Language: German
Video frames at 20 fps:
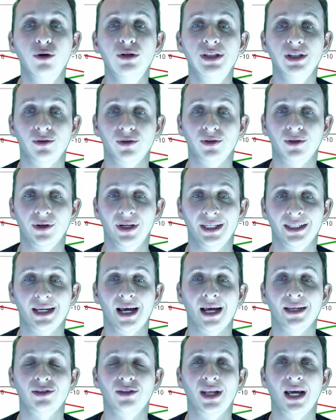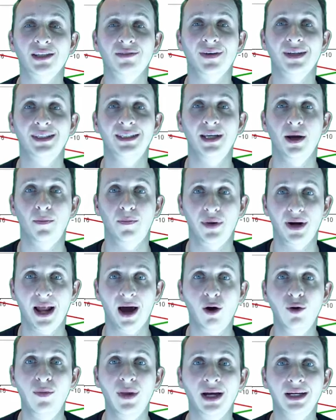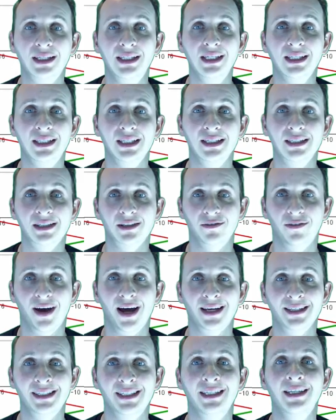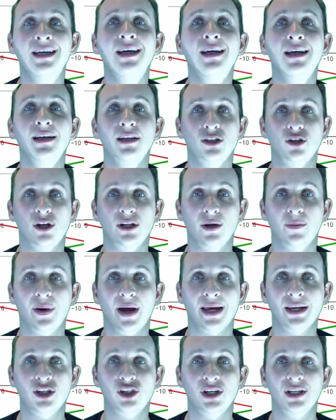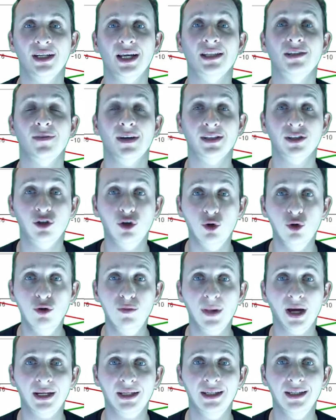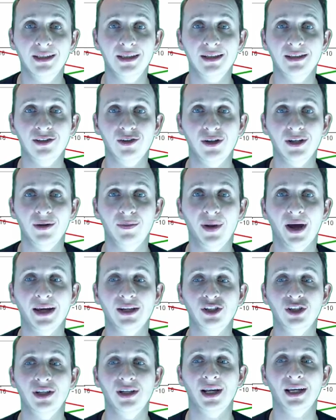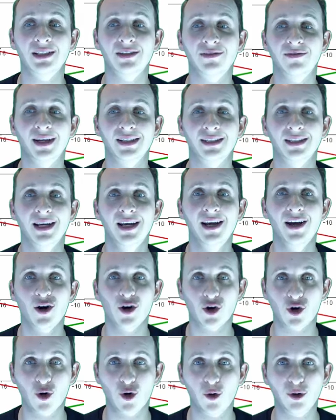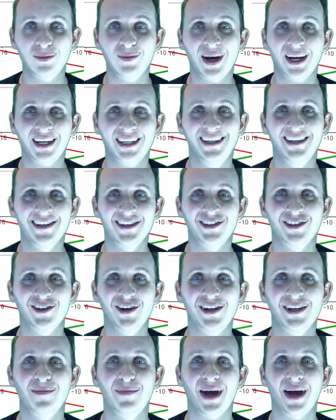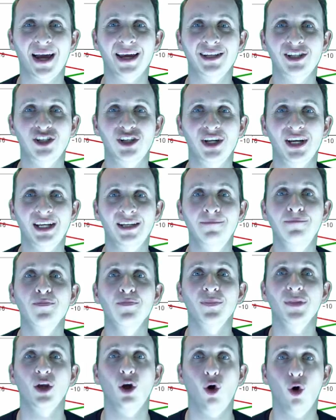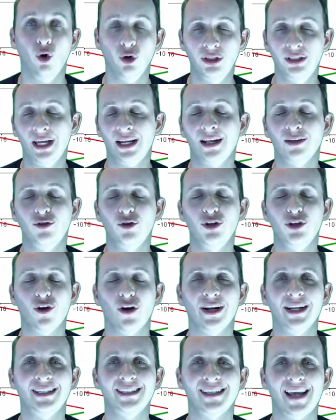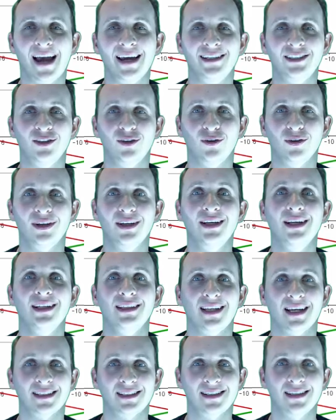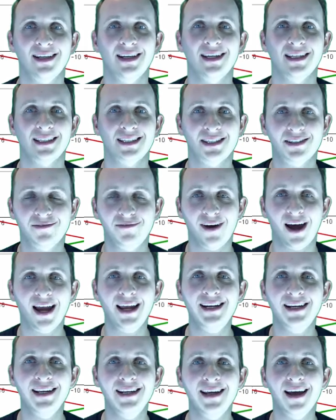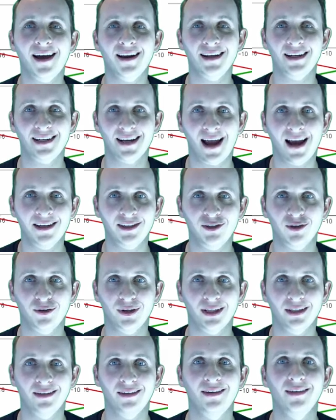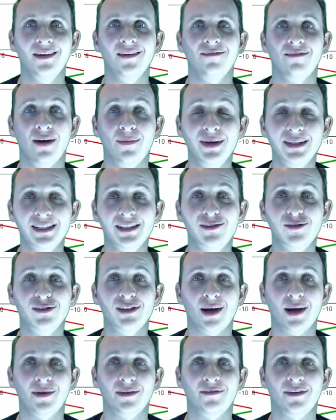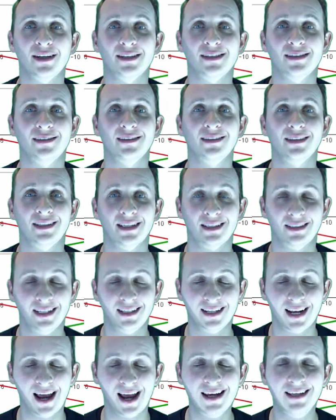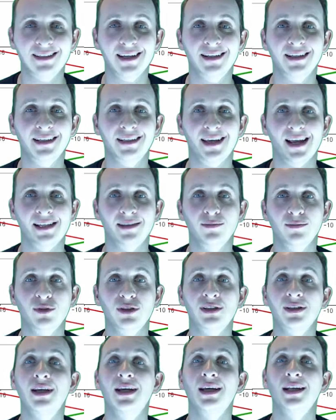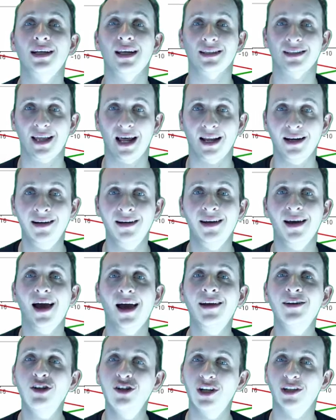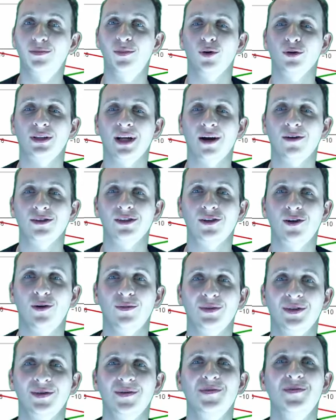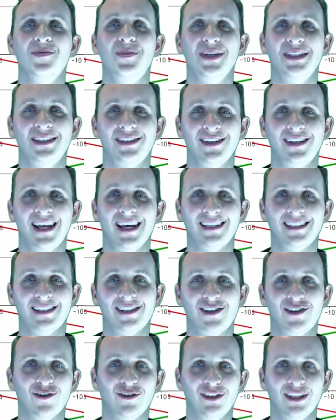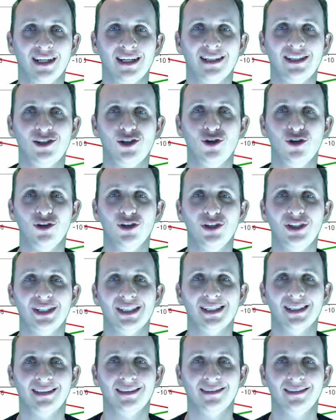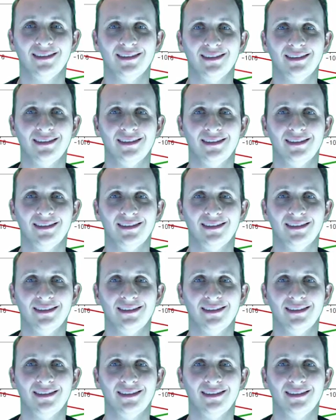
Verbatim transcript: die Lösung ist. Also das, was hier blau markiert ist quasi, soll dabei stehen. Das, was grün markiert ist, soll dabei stehen. Das, was rot markiert ist, soll dabei stehen. Und dann natürlich eure Zeichnung. Dass zwei lineare Gleichungen wenn man sie zusammenfasst, dass die gleichzeitig gelten müssen, dass dann ein Schnittpunkt rauskommt. Bis zur nächsten Stunde. Tschüss.